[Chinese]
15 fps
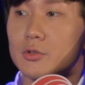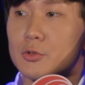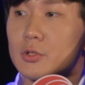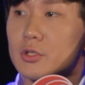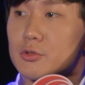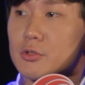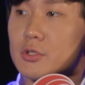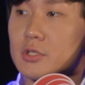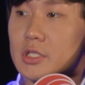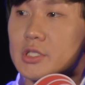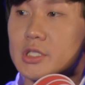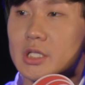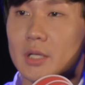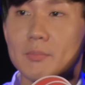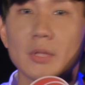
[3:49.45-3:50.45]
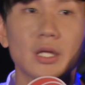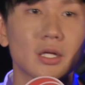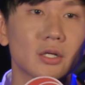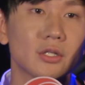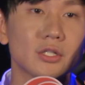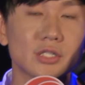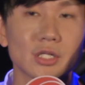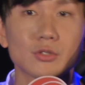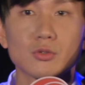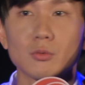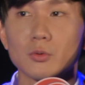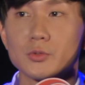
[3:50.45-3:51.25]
去去珍惜跟每一个人的接触，